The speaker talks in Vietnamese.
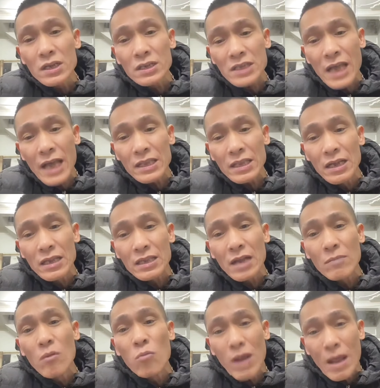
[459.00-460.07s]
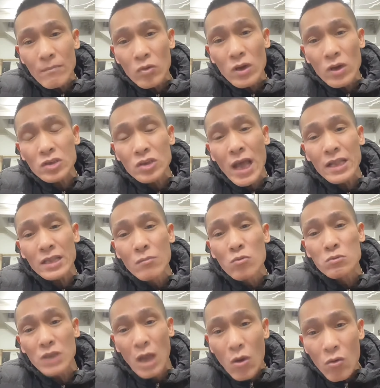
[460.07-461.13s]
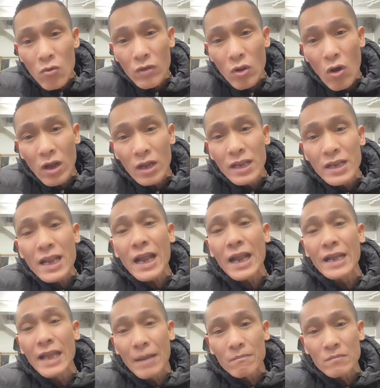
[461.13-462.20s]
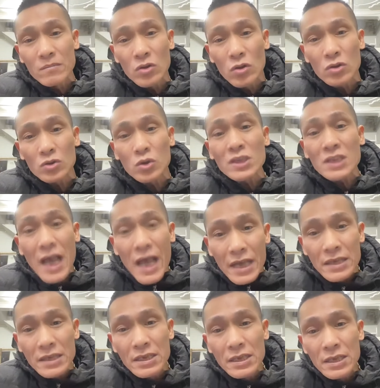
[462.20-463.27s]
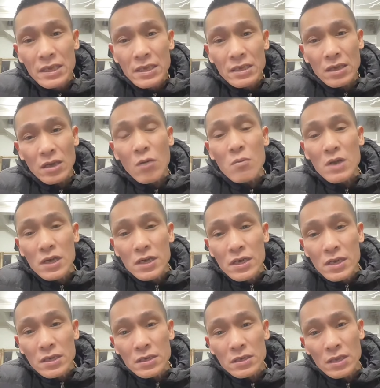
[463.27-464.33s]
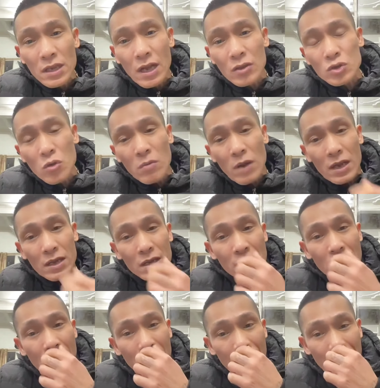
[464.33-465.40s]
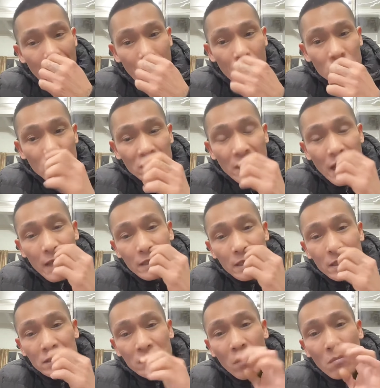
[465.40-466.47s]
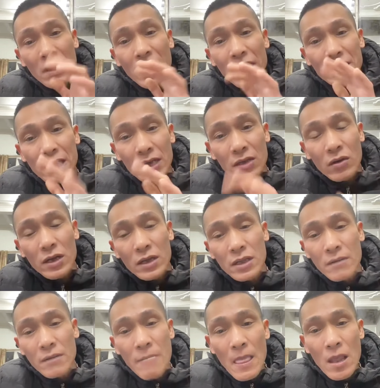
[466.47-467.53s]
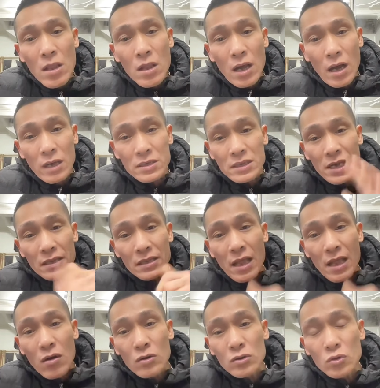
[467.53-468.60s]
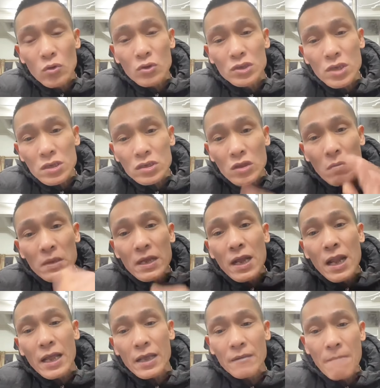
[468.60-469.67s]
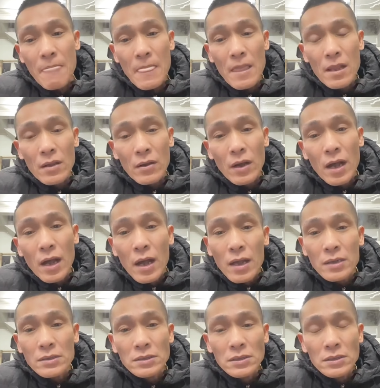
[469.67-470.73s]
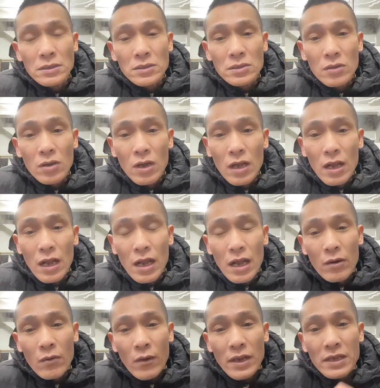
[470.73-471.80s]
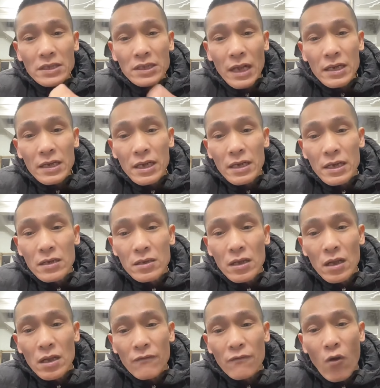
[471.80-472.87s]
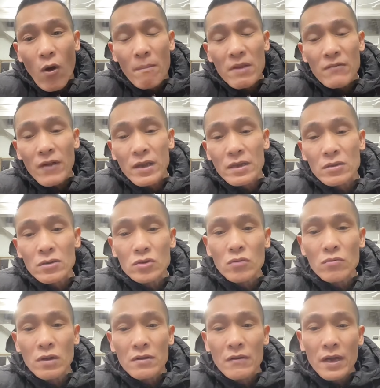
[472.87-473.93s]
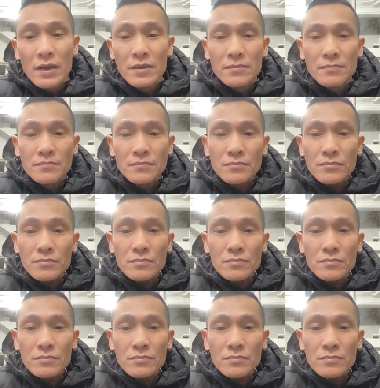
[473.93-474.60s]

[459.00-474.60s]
có người chạy thì người ta mùng 5 có người chạy thì mùng 6 vì họ lấy cái ngày đẹp họ xuất chạy nên nó không cứ nhưng nói chung là cứ là ngày nào mà xuất chạy thì trong mấy ngày tết đó này ở trên trại cải tạo họ tổ chức sóc đĩa này đó. rồi là đánh chắn này đánh ờ, phỏm đánh phảnh nói chung là như vậy